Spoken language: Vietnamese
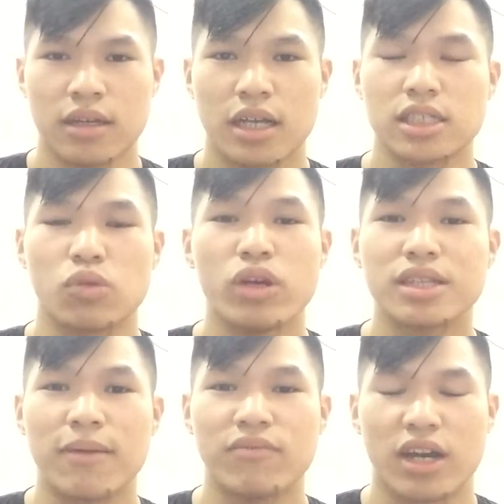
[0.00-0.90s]
cái sự quyết
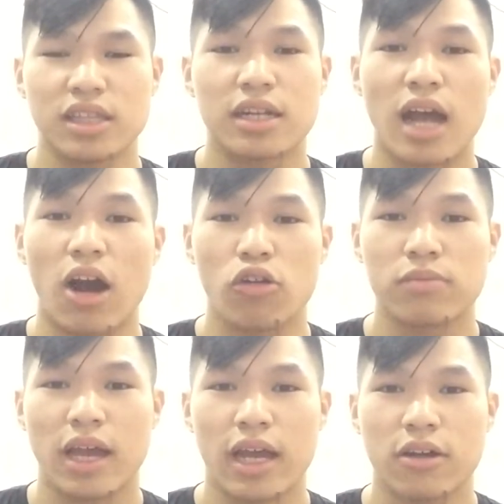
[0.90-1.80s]
tâm và cái tinh thần của
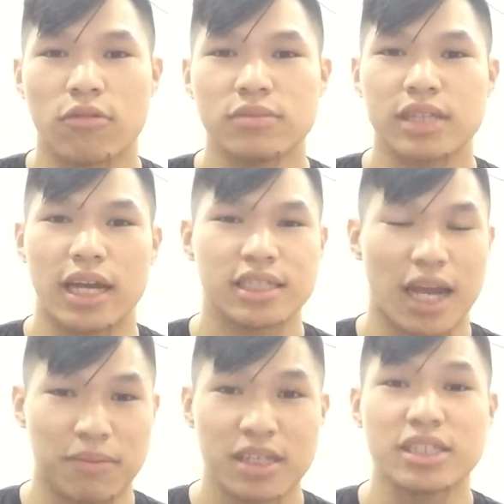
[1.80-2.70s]
chúng ta cũng sẽ
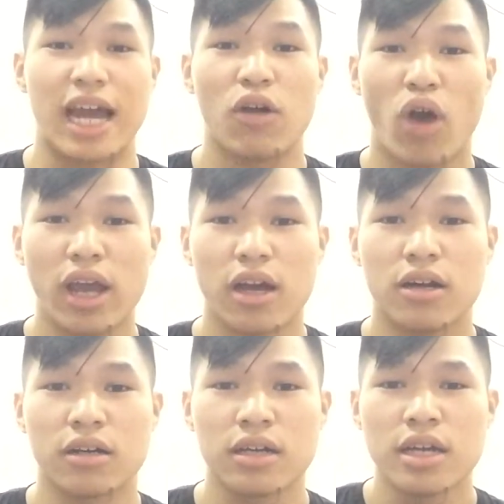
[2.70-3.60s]
cảm thấy sảng khoái
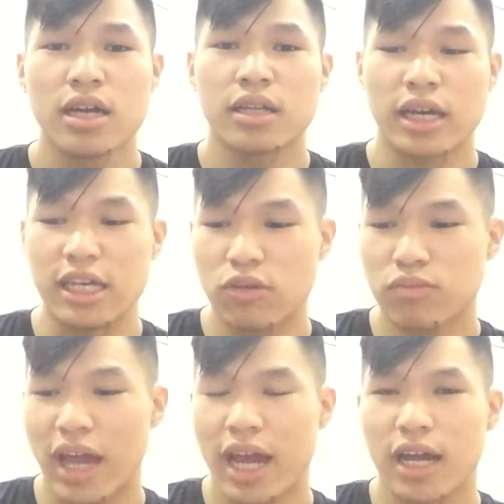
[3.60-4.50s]
hơn. Thì
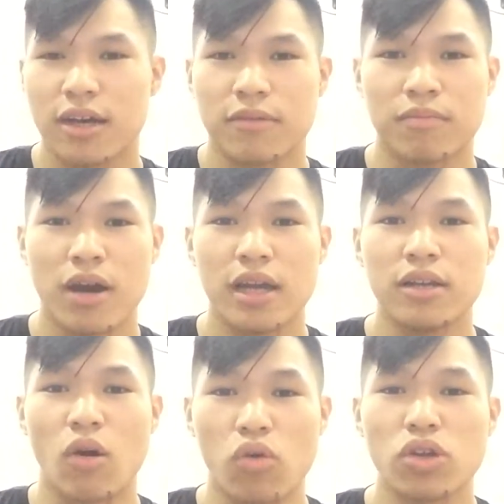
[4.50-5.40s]
chúng ta mới
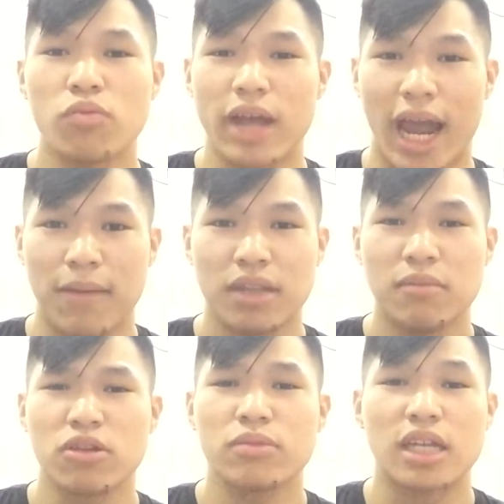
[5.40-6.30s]
đủ dũng cảm để
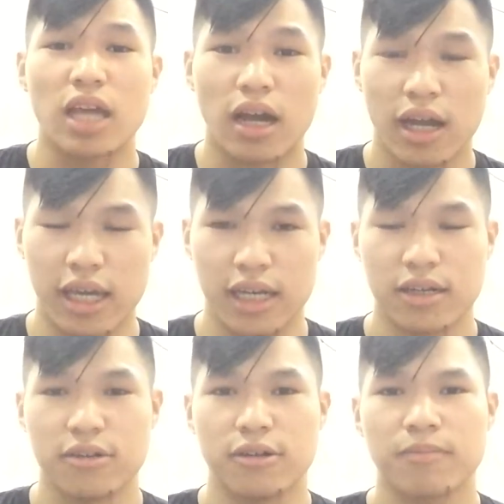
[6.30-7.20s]
mà chúng ta thực hiện
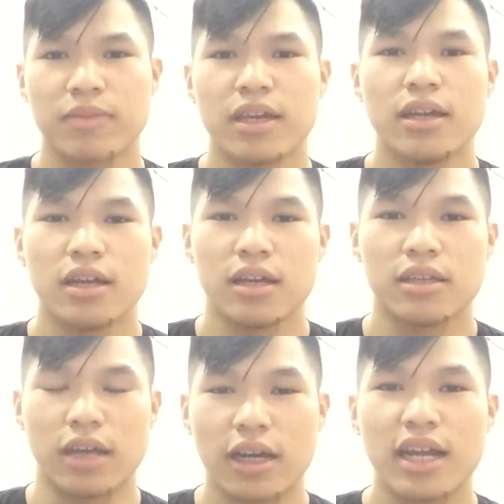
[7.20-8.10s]
được
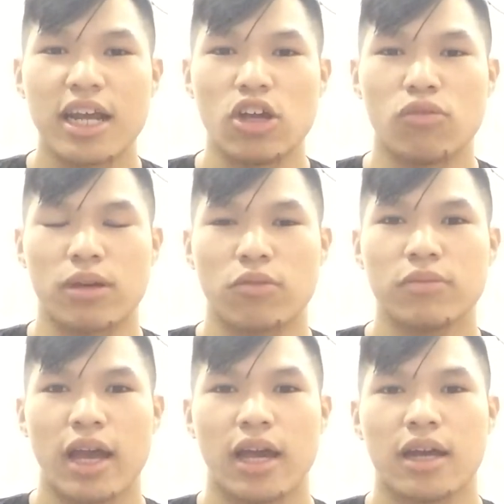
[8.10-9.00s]
những cái điều mà
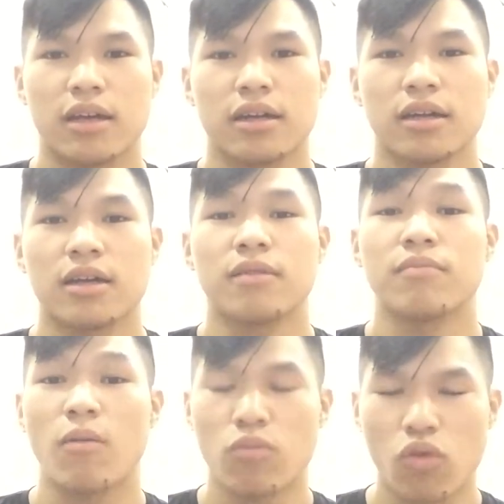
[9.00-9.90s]
chúng ta
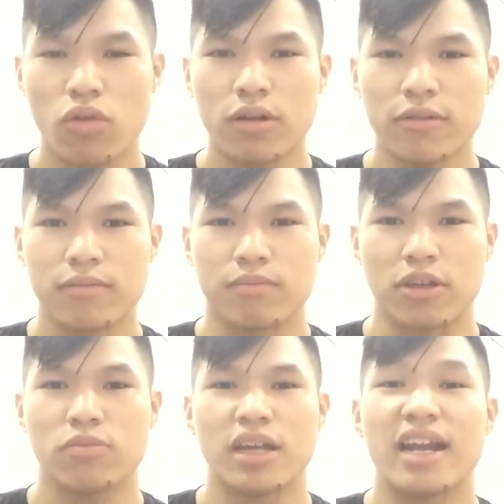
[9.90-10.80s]
mong muốn,
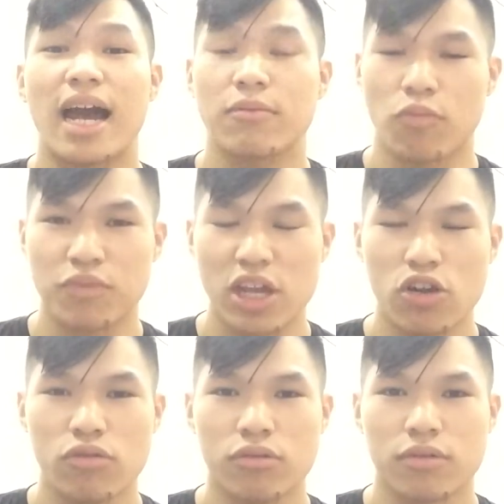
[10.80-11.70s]
mà chúng ta đã đặt mục
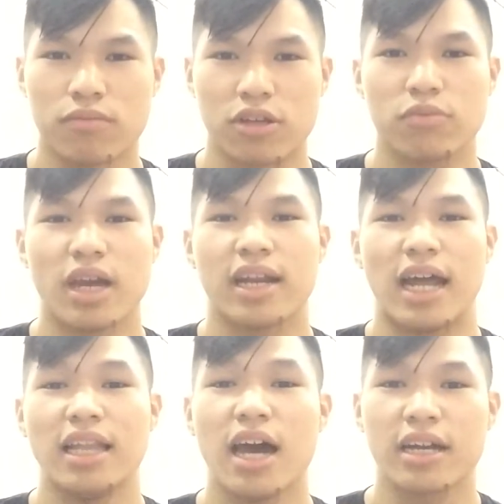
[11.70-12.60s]
tiêu, mà chúng ta
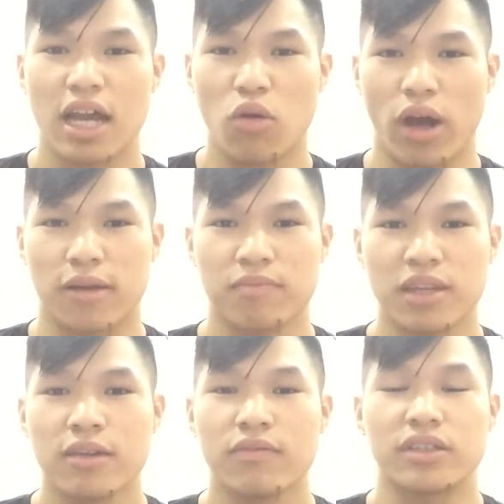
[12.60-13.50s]
đã lên kế hoạch.
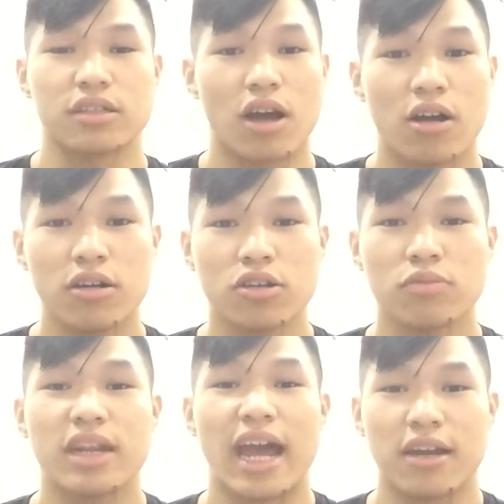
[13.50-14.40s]
Và từ đó
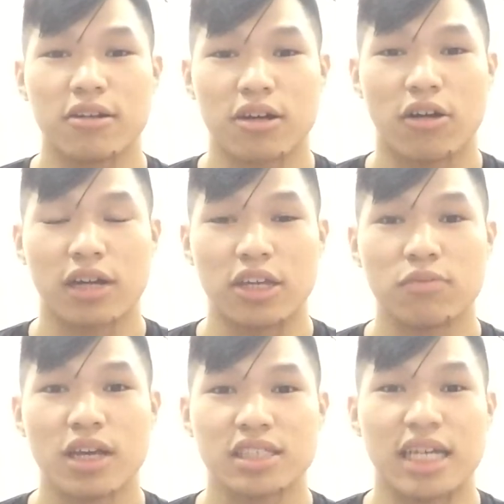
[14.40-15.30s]
chúng ta đạt được rồi thì
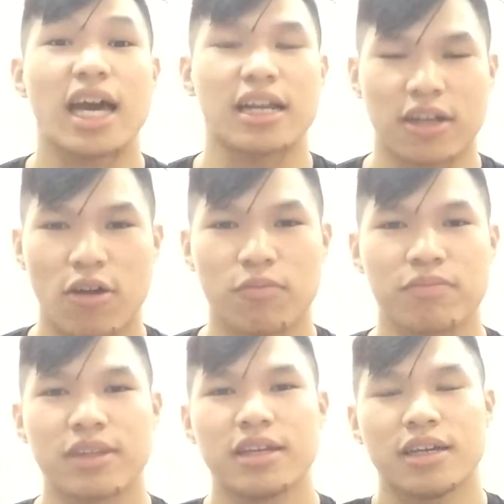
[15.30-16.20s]
chúng ta sẽ thành công
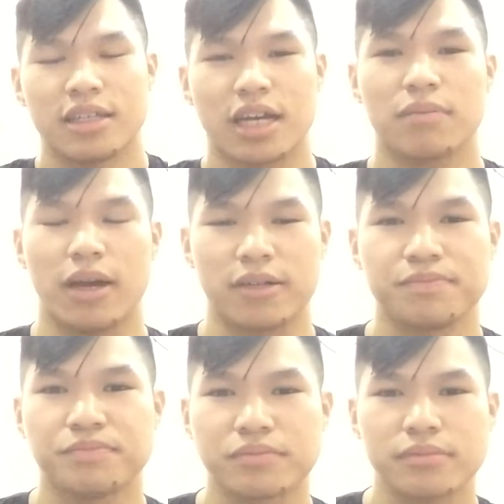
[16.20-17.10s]
nha các
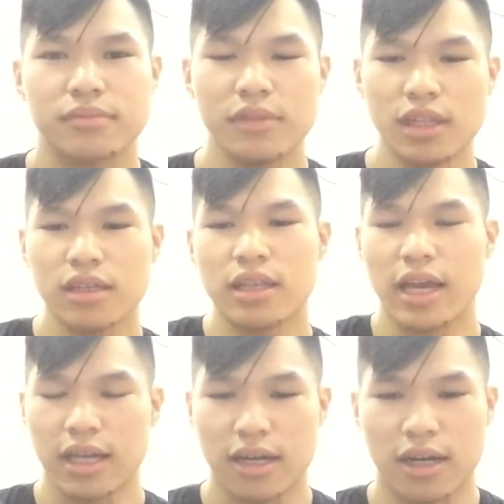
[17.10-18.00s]
bạn.
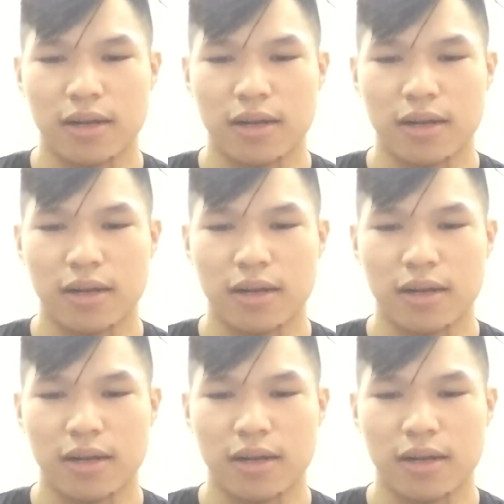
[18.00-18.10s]
Thì